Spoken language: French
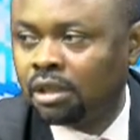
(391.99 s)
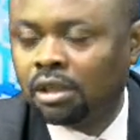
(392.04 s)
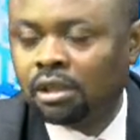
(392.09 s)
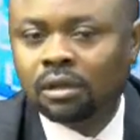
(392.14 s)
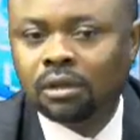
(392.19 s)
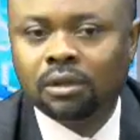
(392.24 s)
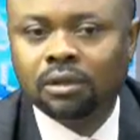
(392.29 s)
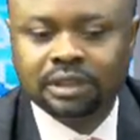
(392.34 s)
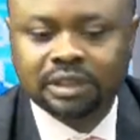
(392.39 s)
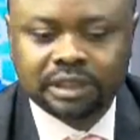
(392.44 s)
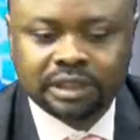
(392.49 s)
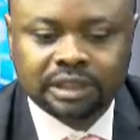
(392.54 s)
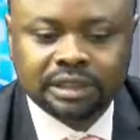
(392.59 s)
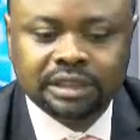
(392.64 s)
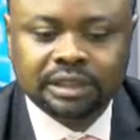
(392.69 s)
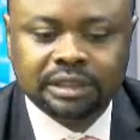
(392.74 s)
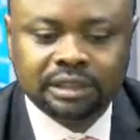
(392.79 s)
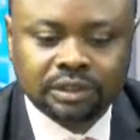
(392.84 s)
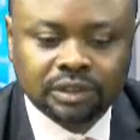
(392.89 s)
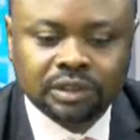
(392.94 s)
Or,
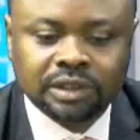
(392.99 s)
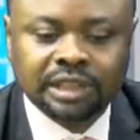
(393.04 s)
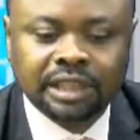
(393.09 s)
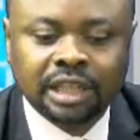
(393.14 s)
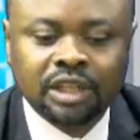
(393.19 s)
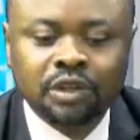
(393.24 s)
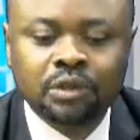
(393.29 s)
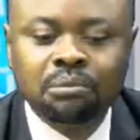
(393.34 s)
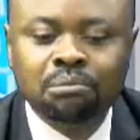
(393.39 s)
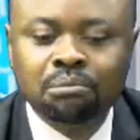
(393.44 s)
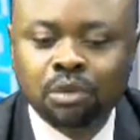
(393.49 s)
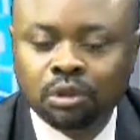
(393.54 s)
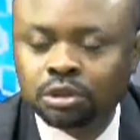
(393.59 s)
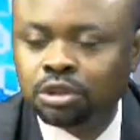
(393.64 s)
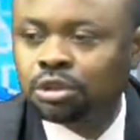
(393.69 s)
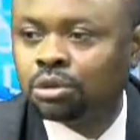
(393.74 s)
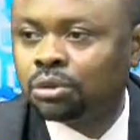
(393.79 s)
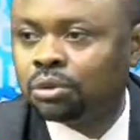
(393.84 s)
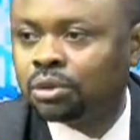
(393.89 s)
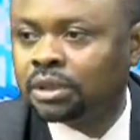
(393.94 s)
ce serait une bonne
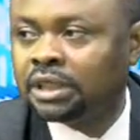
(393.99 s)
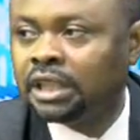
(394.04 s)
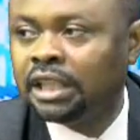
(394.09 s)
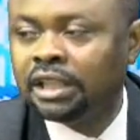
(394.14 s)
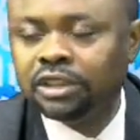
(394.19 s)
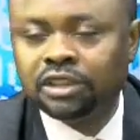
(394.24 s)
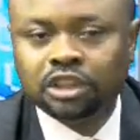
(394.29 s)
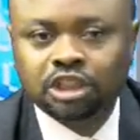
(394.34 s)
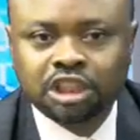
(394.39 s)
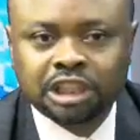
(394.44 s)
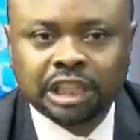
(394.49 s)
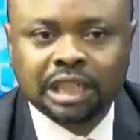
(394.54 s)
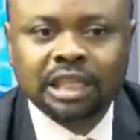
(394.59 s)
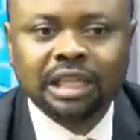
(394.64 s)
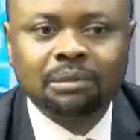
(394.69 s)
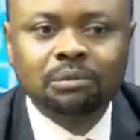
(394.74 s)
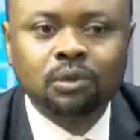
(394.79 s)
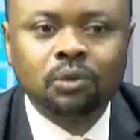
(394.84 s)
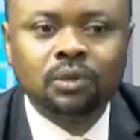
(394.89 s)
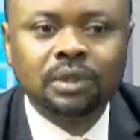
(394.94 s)
chose si chaque
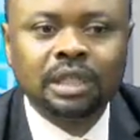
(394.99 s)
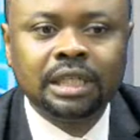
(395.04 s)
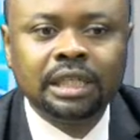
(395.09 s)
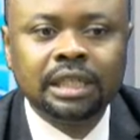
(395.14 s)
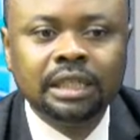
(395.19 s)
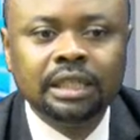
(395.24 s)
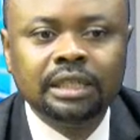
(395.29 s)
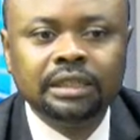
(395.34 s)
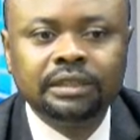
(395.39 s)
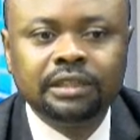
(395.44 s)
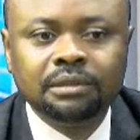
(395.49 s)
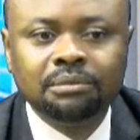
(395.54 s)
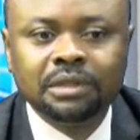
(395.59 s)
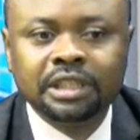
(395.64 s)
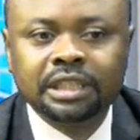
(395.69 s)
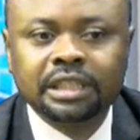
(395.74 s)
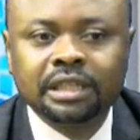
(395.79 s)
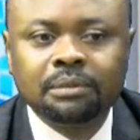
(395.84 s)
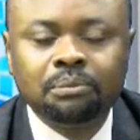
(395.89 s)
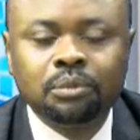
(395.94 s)
Camerounais s'y
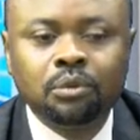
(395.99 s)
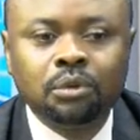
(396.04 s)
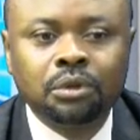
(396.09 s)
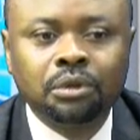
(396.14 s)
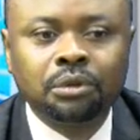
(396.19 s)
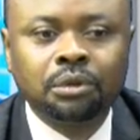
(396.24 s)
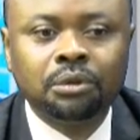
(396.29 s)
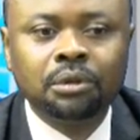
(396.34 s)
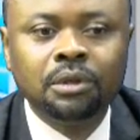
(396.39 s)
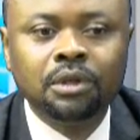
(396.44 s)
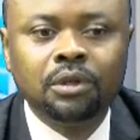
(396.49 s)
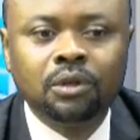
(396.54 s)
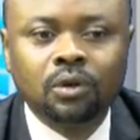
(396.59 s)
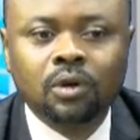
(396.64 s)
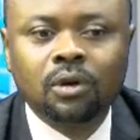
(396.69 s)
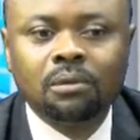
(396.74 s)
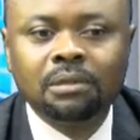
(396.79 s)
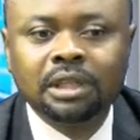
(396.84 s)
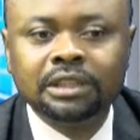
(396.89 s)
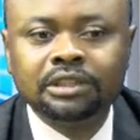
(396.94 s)
mettait pour que le
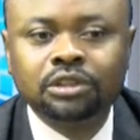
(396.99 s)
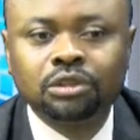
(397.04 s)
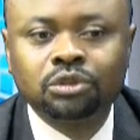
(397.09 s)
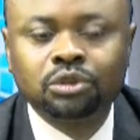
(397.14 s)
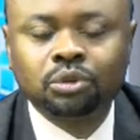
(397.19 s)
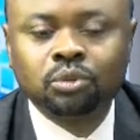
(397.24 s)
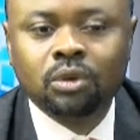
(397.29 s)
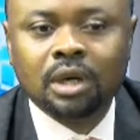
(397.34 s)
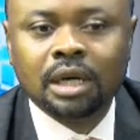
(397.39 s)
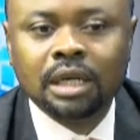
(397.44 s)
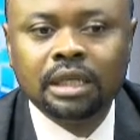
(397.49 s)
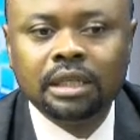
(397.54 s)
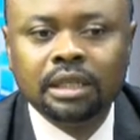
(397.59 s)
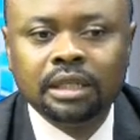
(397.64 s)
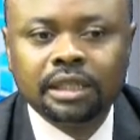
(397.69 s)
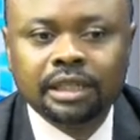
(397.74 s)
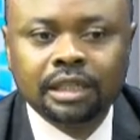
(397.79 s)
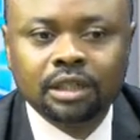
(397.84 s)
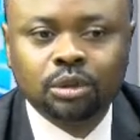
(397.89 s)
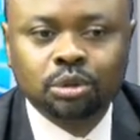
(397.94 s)
commerce soit
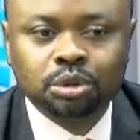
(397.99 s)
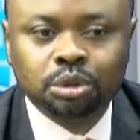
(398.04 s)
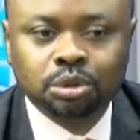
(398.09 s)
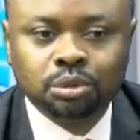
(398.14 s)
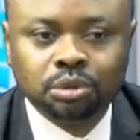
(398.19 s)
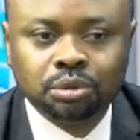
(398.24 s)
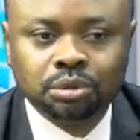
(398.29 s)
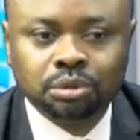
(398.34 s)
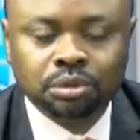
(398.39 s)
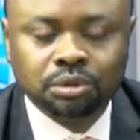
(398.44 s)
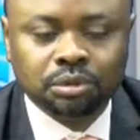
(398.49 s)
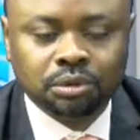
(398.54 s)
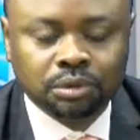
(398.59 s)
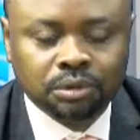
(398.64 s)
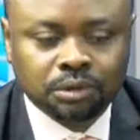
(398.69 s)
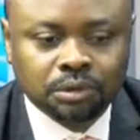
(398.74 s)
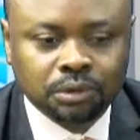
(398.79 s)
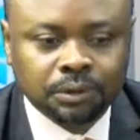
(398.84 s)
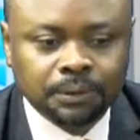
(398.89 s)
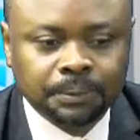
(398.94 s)
quelque chose
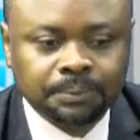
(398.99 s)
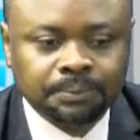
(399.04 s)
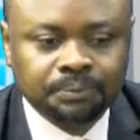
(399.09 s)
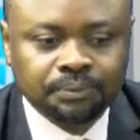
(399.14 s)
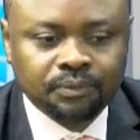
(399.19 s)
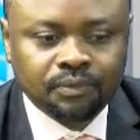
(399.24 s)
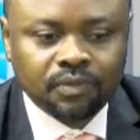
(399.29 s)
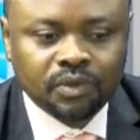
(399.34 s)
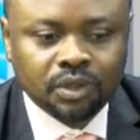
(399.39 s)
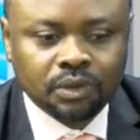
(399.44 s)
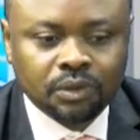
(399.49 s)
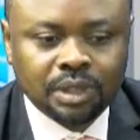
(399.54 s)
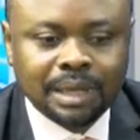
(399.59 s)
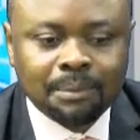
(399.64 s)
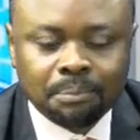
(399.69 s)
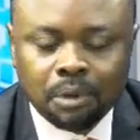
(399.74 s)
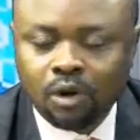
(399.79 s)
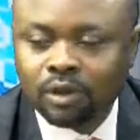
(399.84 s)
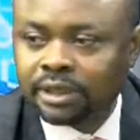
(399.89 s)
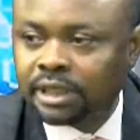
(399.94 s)

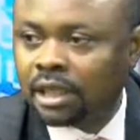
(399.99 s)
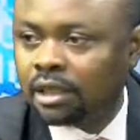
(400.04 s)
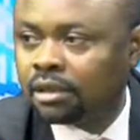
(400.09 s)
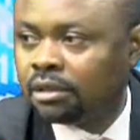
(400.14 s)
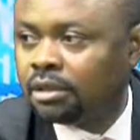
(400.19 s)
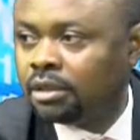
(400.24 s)
d'important.